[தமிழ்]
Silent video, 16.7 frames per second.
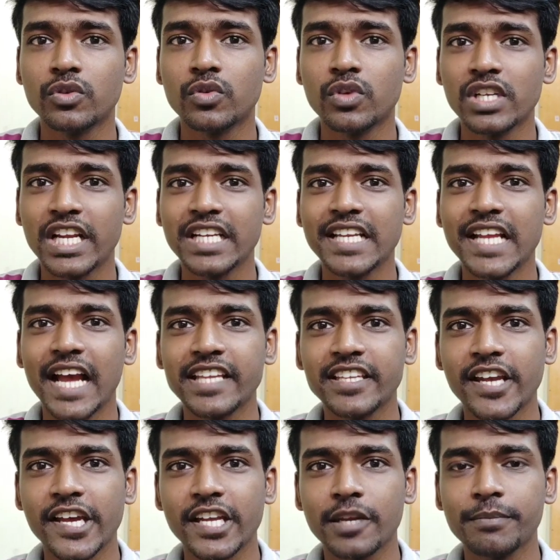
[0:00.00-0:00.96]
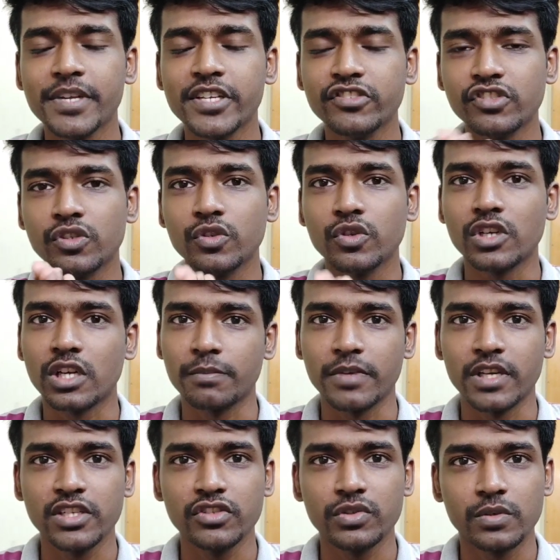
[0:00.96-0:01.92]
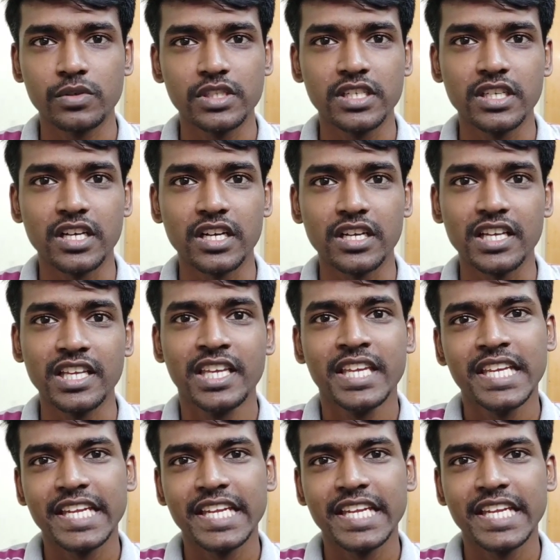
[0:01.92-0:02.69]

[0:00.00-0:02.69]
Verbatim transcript: இருக்கும் இல்லாட்டி ஐயாயிரம் இமேஜ் இருக்குன்ற மாதிரி சொல்லியிருக்காங்க